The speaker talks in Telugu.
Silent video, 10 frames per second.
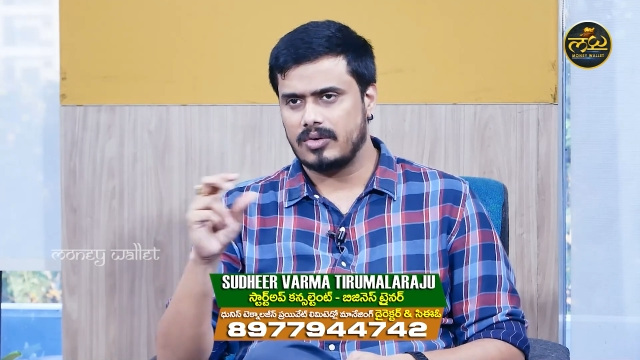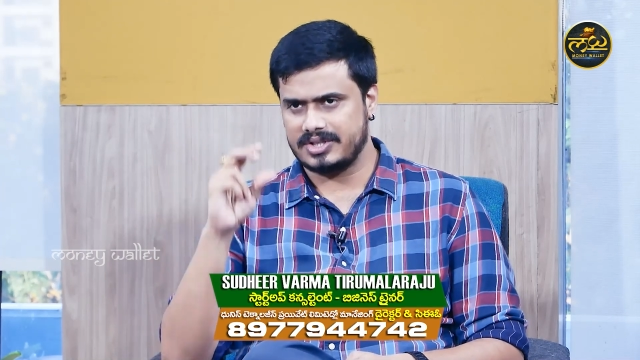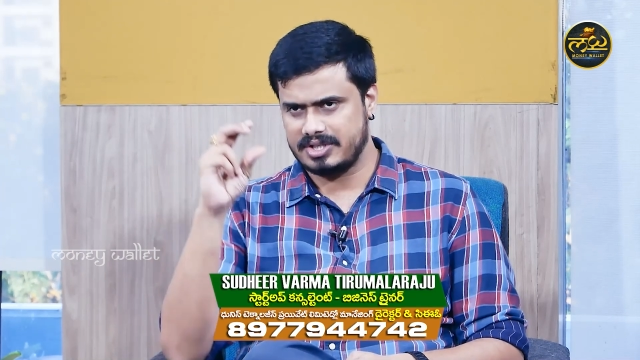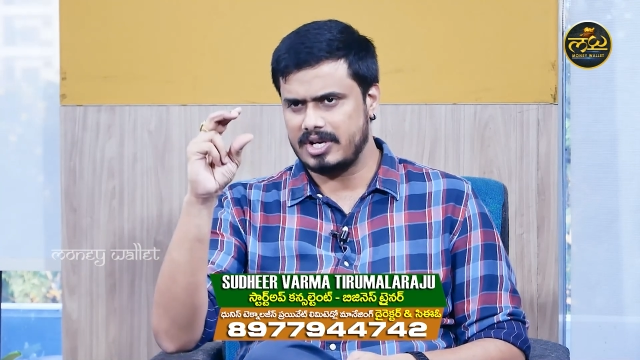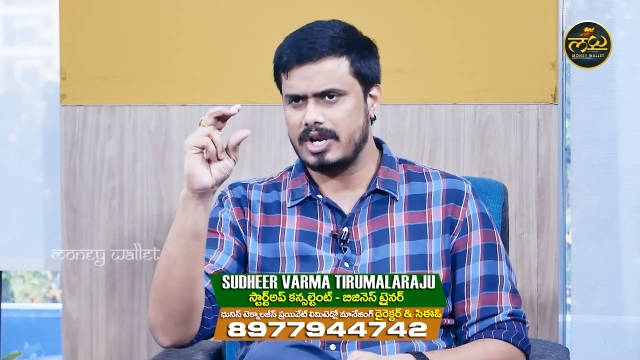
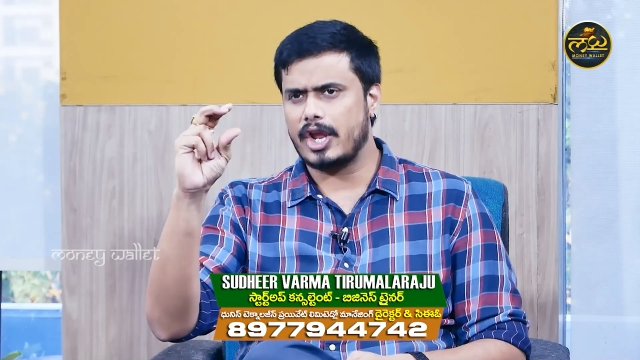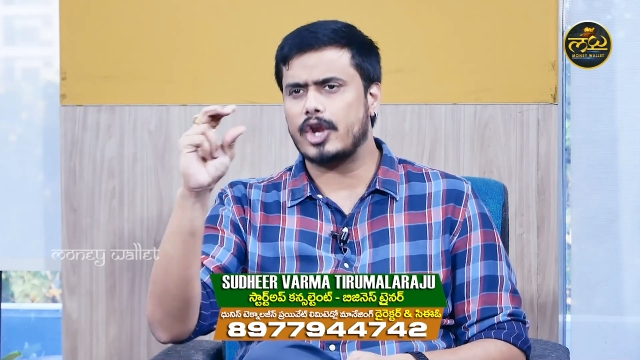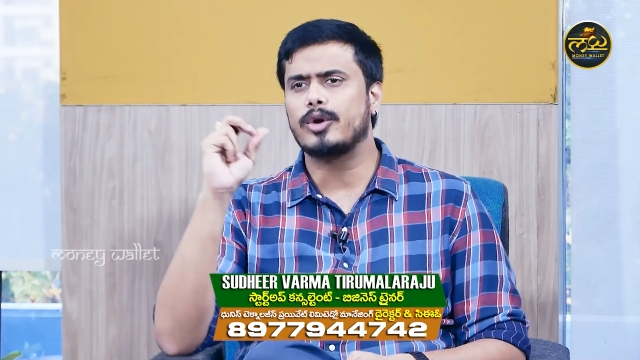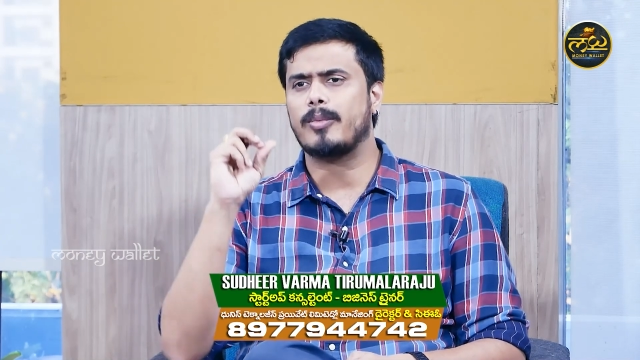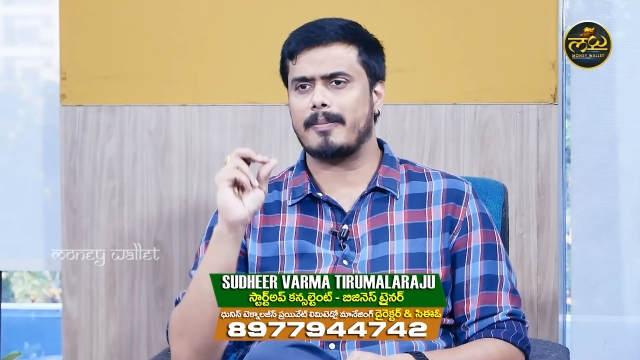ఒక చిన్న
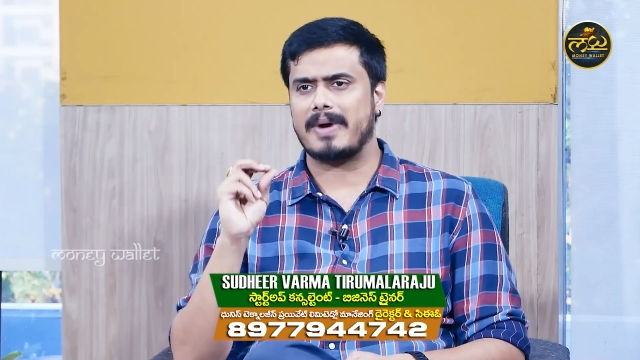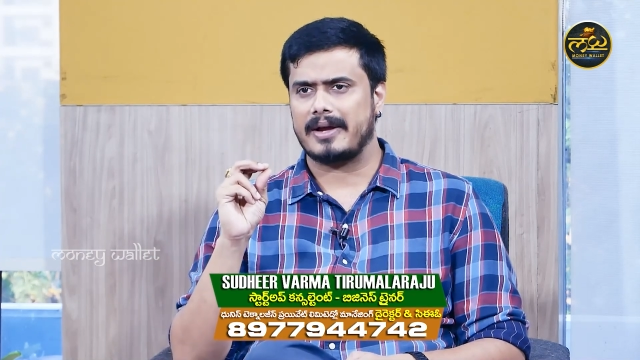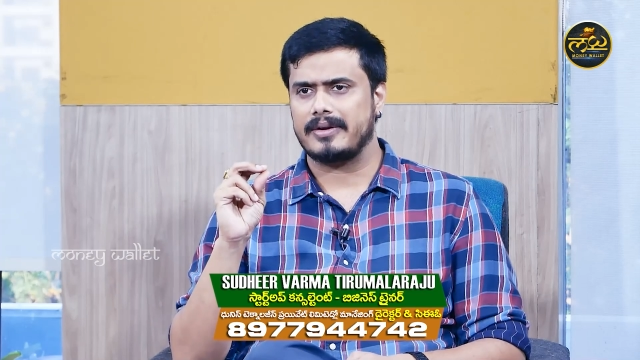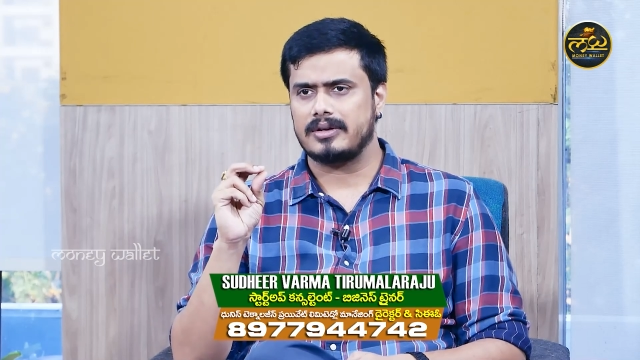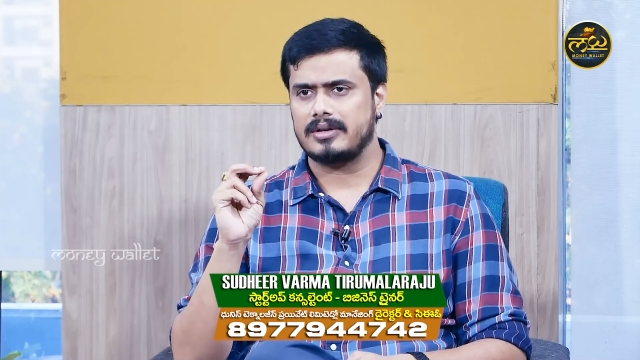ఏనుగు బొమ్మ
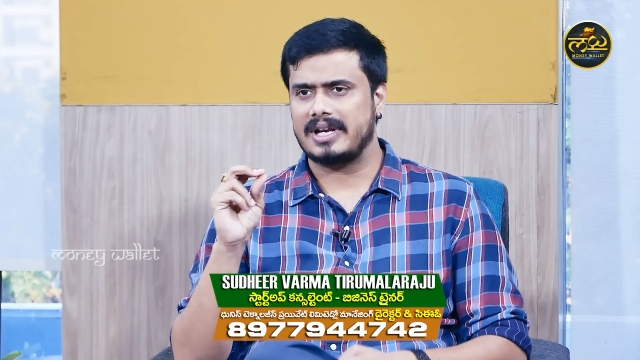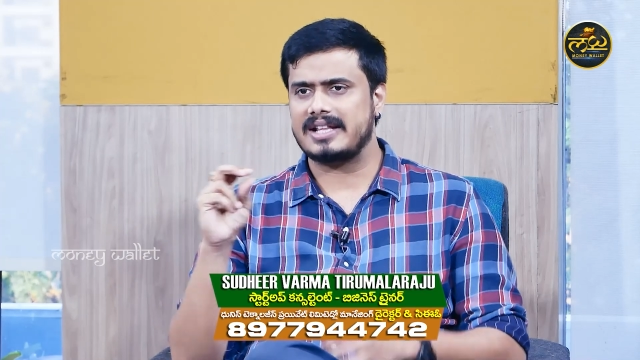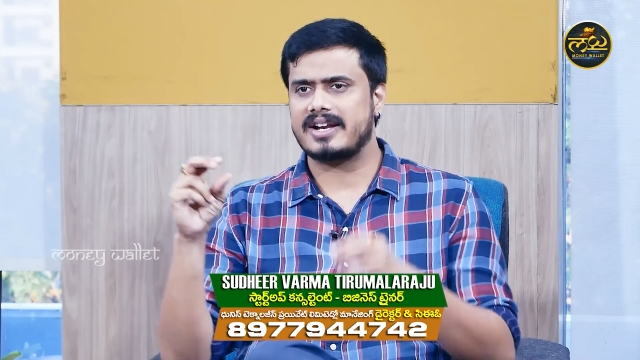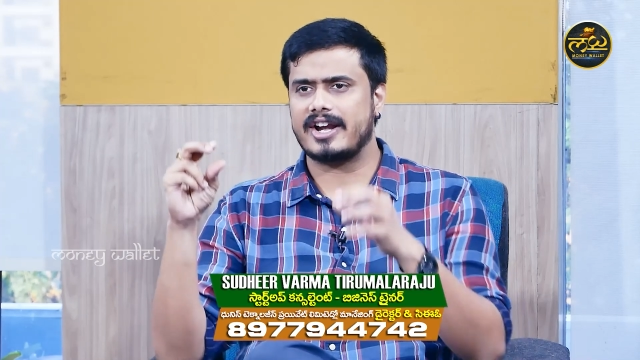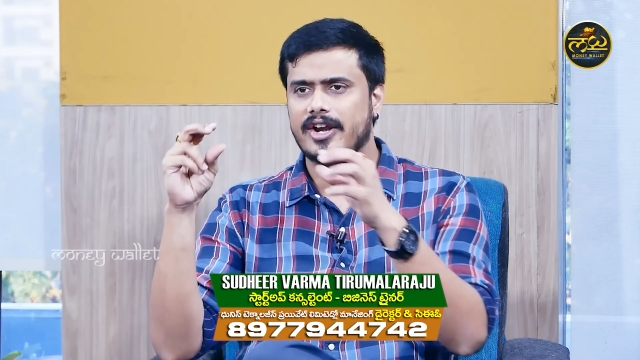లేదా